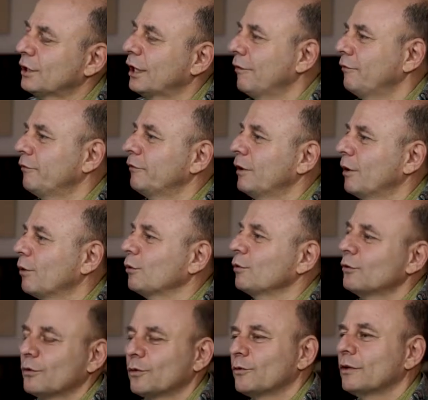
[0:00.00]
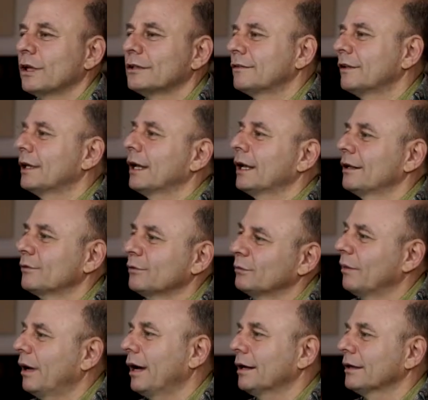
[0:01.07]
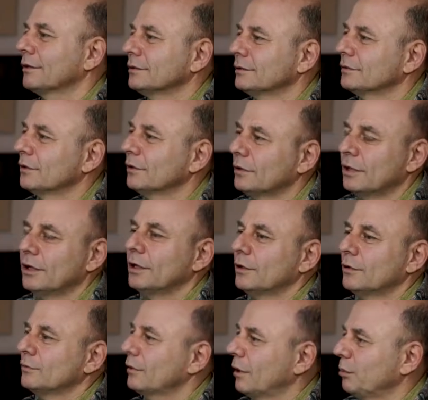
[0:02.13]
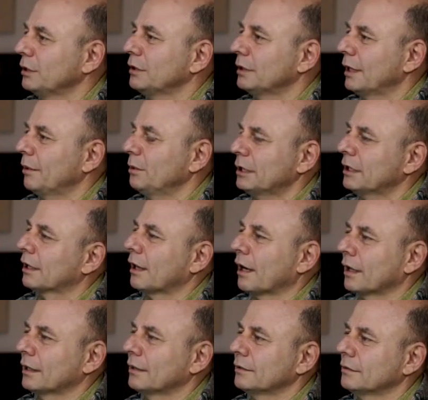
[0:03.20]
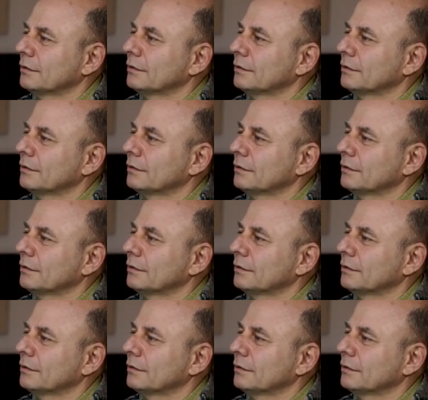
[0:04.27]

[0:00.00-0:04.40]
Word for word: treffen wir uns, wir singen und machen und so. Und dann bin ich da mitgegangen.